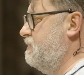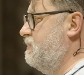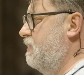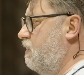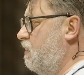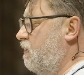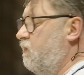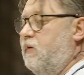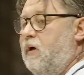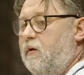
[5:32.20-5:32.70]

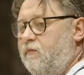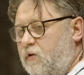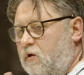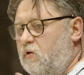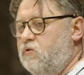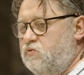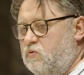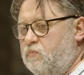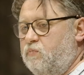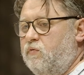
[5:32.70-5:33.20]
zerowe, a wiele
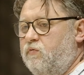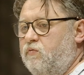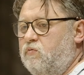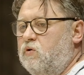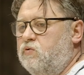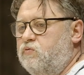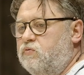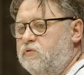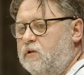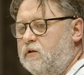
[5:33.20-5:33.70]
osób
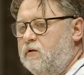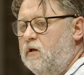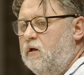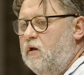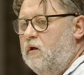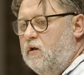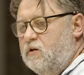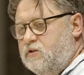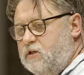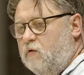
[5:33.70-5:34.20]
mówiło tutaj,
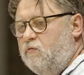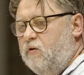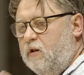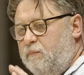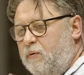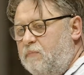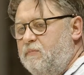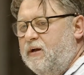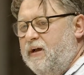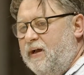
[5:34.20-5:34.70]
że akurat
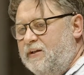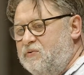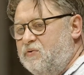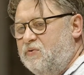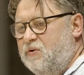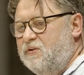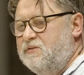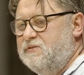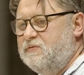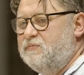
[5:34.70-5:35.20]
pomaganie
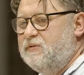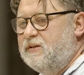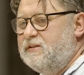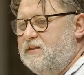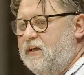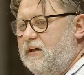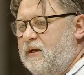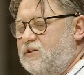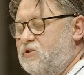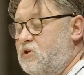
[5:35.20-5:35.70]
uchodźcom to jest
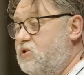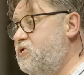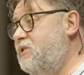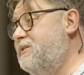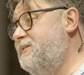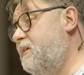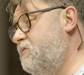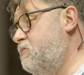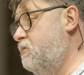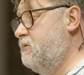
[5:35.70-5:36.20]
taka rzecz, gdzie
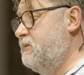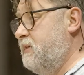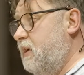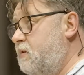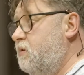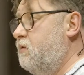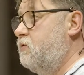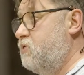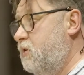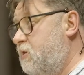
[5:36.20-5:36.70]

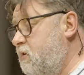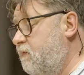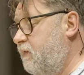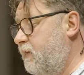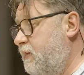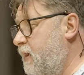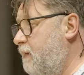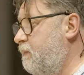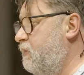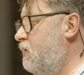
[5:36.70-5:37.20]
zarządzanie
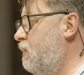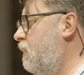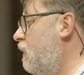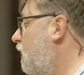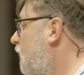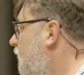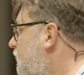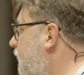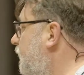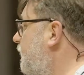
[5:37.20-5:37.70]
oczekiwaniami
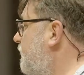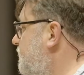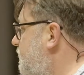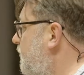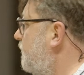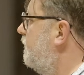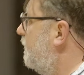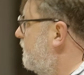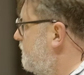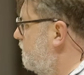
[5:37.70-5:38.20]
to jest
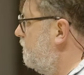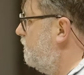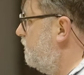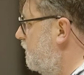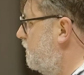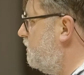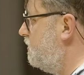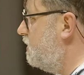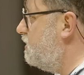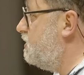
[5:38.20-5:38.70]
jedna z
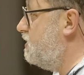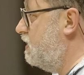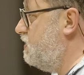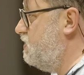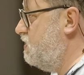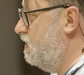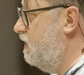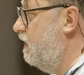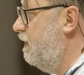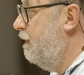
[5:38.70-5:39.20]
trudniejszych
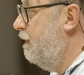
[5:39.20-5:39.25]
rzeczy.